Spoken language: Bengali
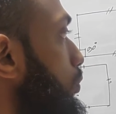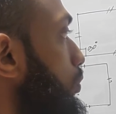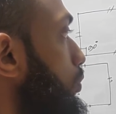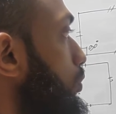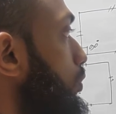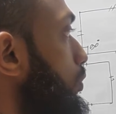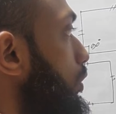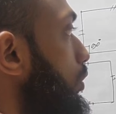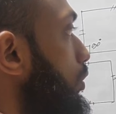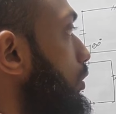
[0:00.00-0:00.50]

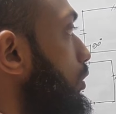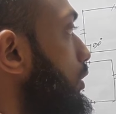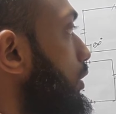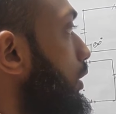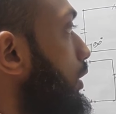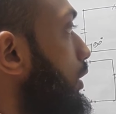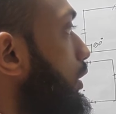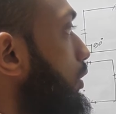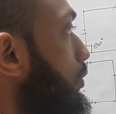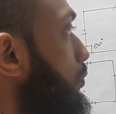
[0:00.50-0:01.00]
দূরত্বই
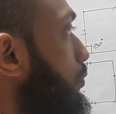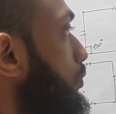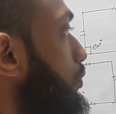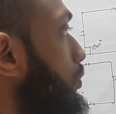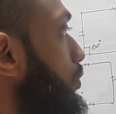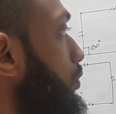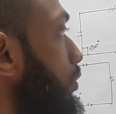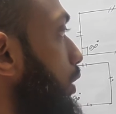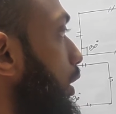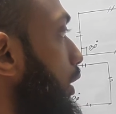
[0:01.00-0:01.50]
হচ্ছে
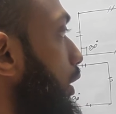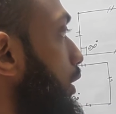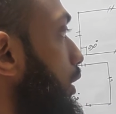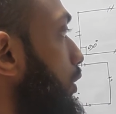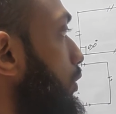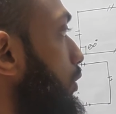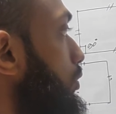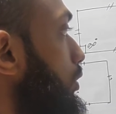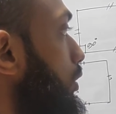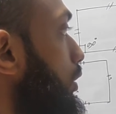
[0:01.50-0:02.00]
উচ্চতা
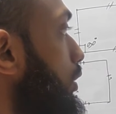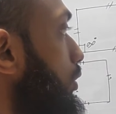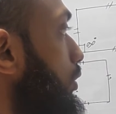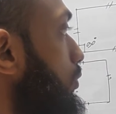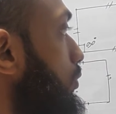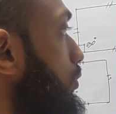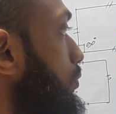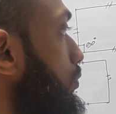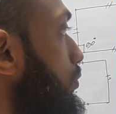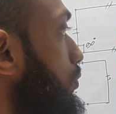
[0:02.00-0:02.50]
এটাই হচ্ছে
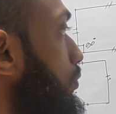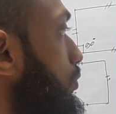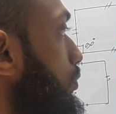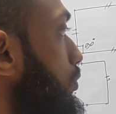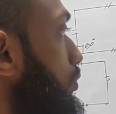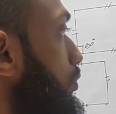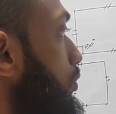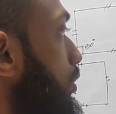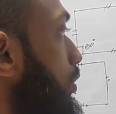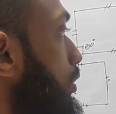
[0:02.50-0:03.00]

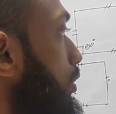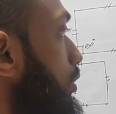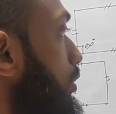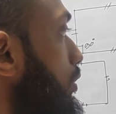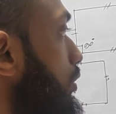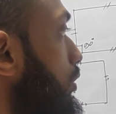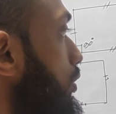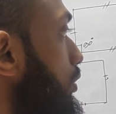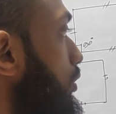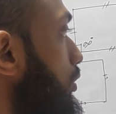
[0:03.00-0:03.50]

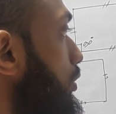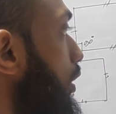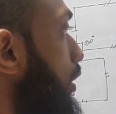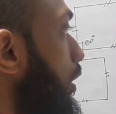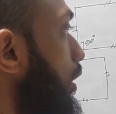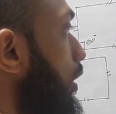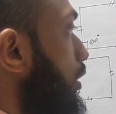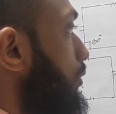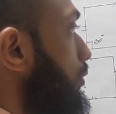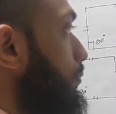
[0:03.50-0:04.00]
উচ্চতা